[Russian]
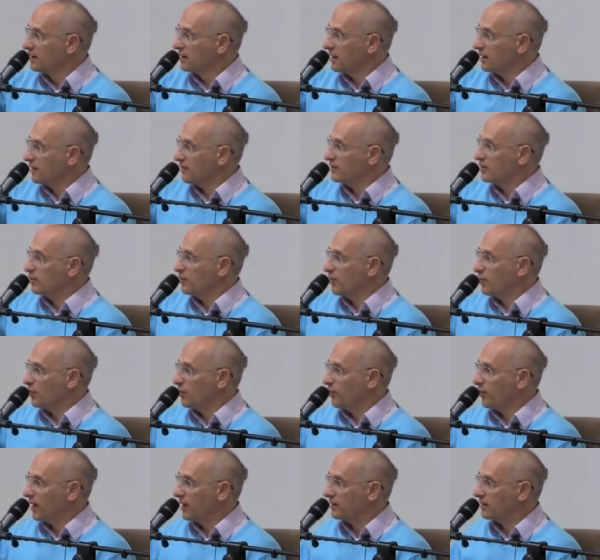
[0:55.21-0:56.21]
надо все
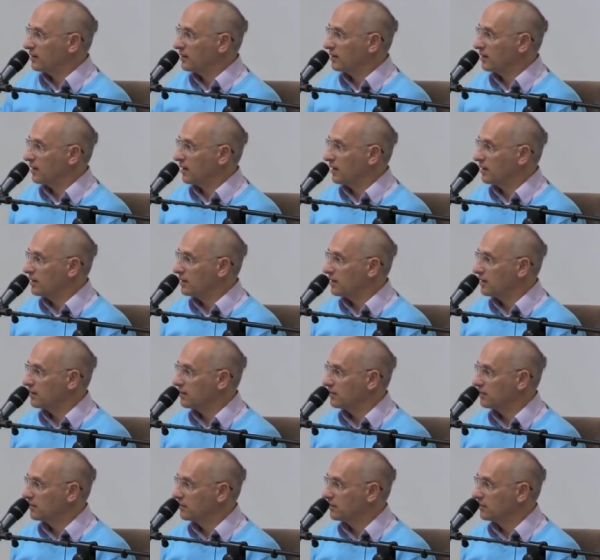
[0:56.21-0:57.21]
покупать на рынке.
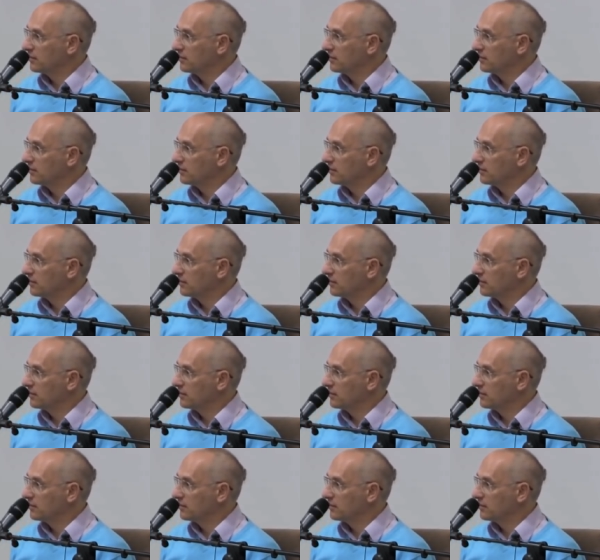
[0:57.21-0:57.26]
